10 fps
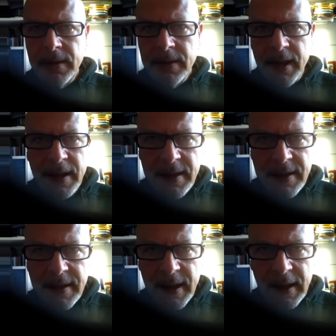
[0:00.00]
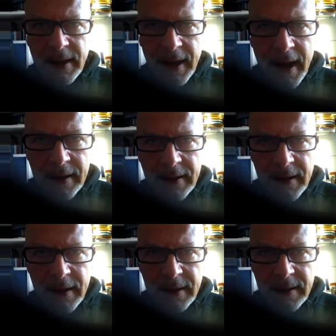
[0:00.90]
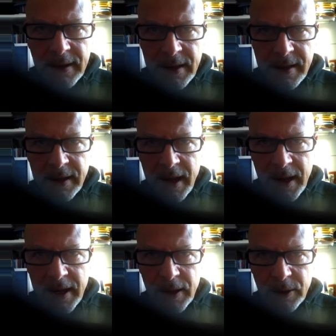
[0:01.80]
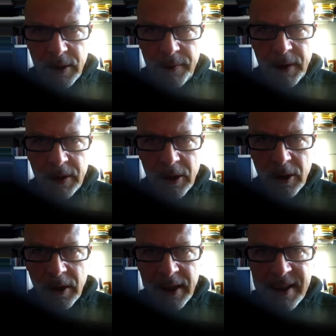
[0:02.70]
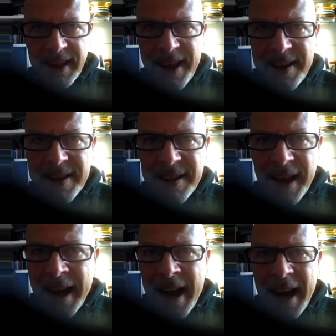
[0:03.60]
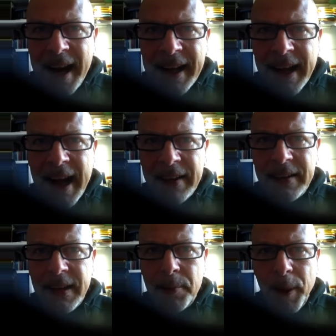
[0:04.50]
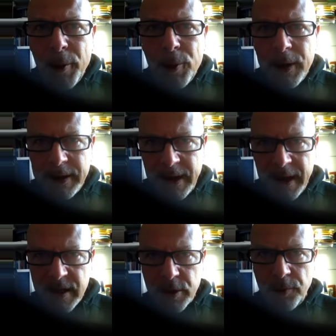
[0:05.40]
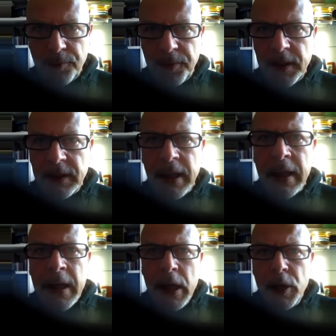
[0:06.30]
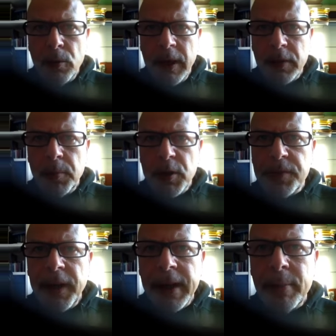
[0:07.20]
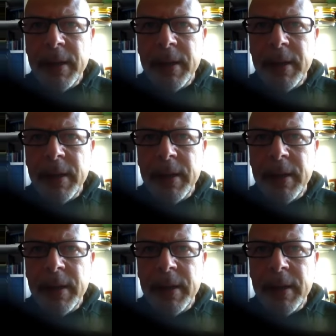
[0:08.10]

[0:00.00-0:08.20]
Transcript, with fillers: senza il grande desiderio di vittoria, senza la grande paura della sconfitta, in un'atmosfera